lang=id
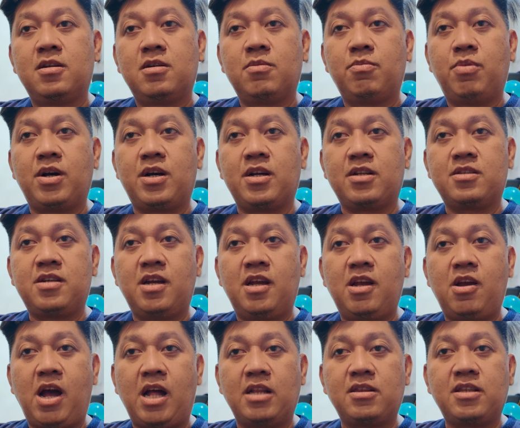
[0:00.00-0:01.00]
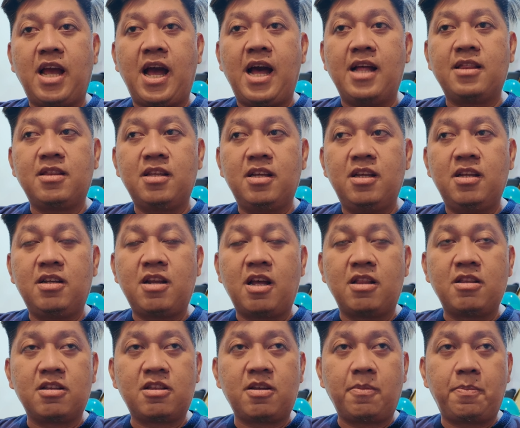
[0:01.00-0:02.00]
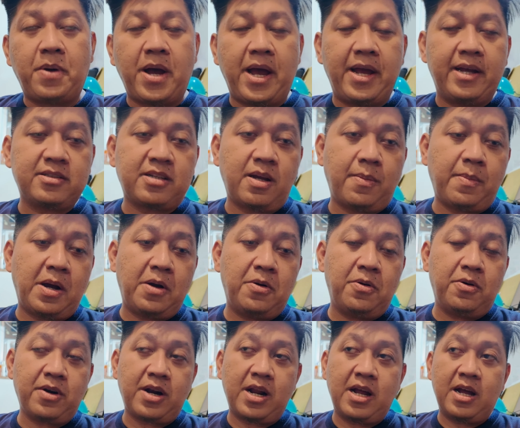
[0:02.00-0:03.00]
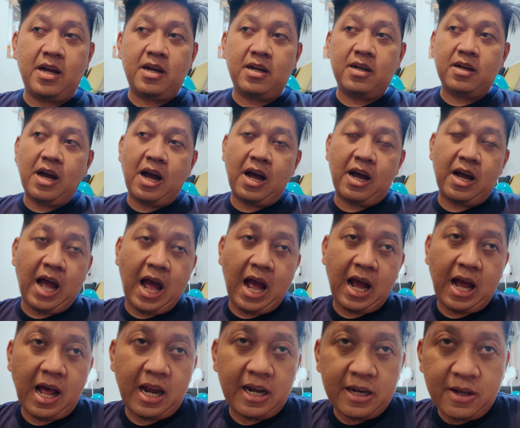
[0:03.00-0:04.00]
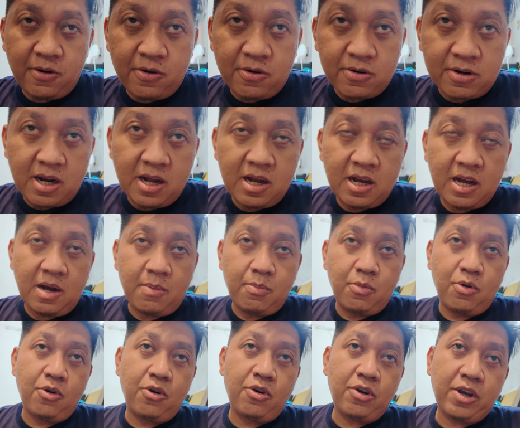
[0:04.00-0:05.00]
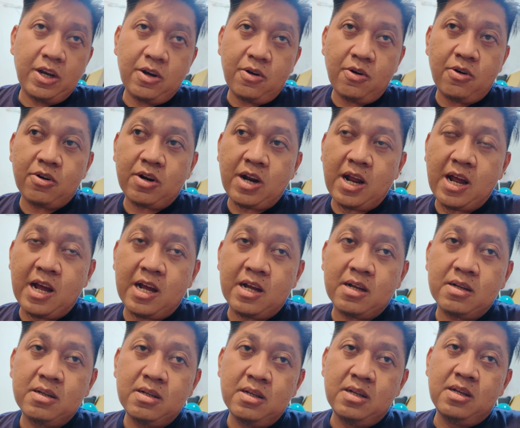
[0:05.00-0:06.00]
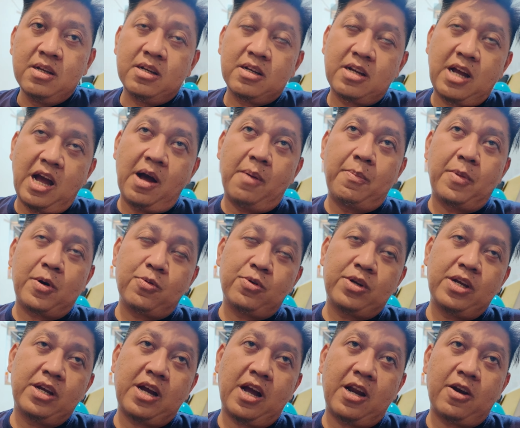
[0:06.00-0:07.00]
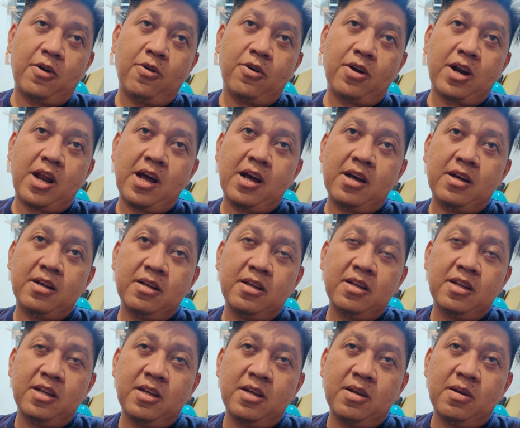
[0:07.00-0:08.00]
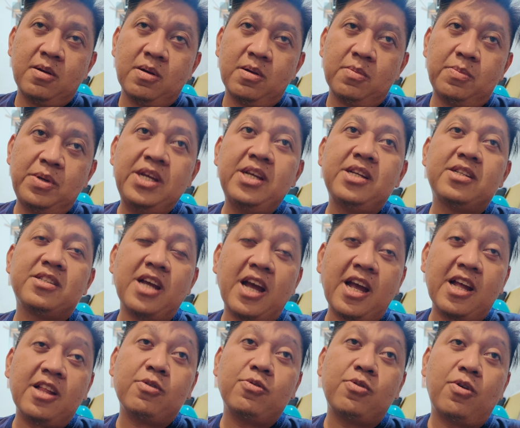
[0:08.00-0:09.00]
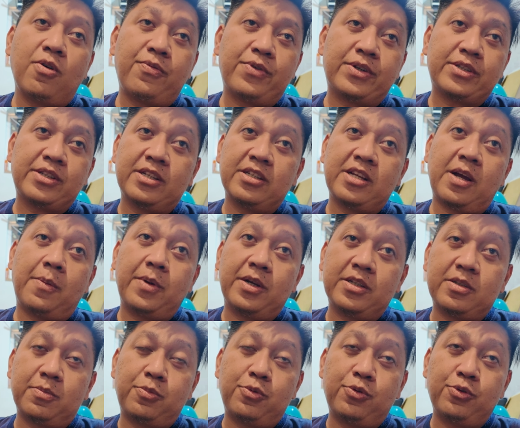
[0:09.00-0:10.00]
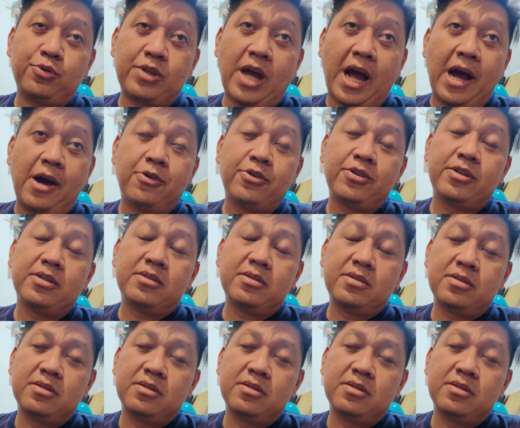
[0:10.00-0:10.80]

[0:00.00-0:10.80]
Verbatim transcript: Bekerja ya hati-hati dan tetap baik sama orang, nggak ngakali orang, nggak bohongin orang, nggak merugikan orang. Bisa itu overstay sampai 10 tahun.